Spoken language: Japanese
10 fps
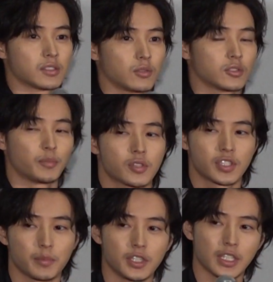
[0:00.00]
すごく
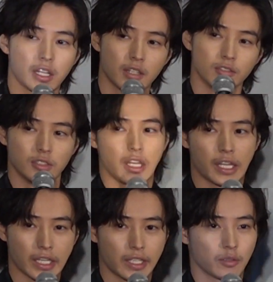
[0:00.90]
ポジティブになれる
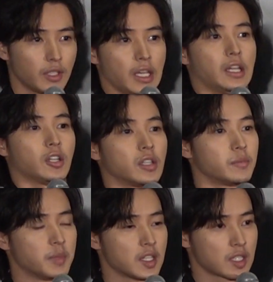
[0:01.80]
映画なので
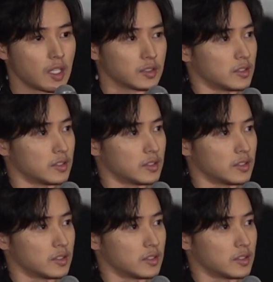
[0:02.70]
皆さん